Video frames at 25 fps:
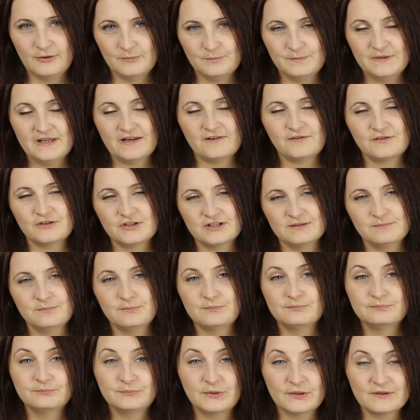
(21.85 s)
Pierwszy,
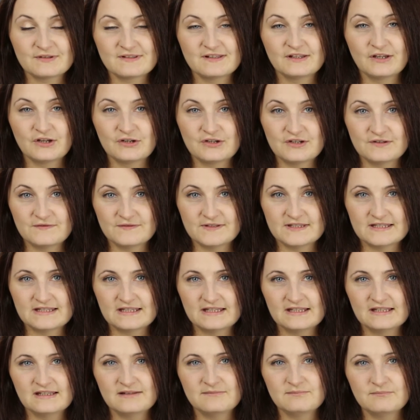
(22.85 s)
prosty i
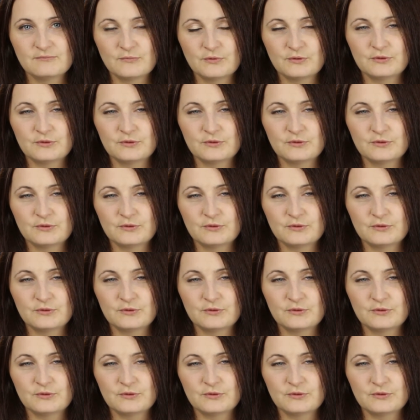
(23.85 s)
oczywisty,